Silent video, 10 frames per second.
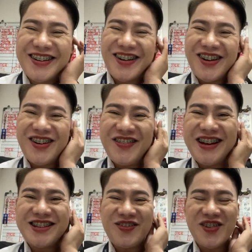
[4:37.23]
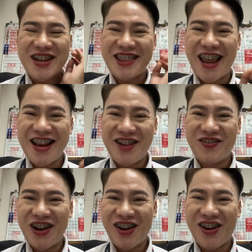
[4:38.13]
Grabe, nasa po Thailand
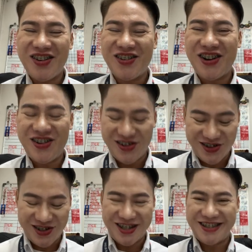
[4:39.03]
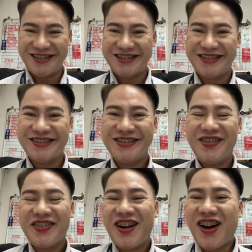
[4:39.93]
pala kayo ngayon.
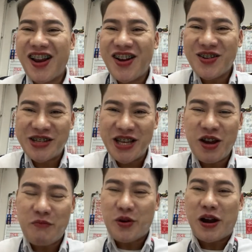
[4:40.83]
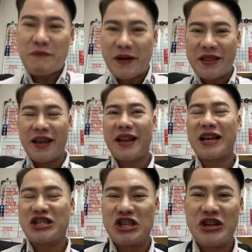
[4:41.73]
Akala ko Singapore ka pa din.
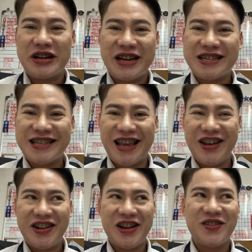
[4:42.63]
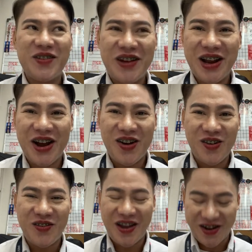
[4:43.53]
Next year kasi nagbabalak
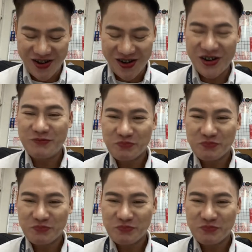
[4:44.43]
ako. Pero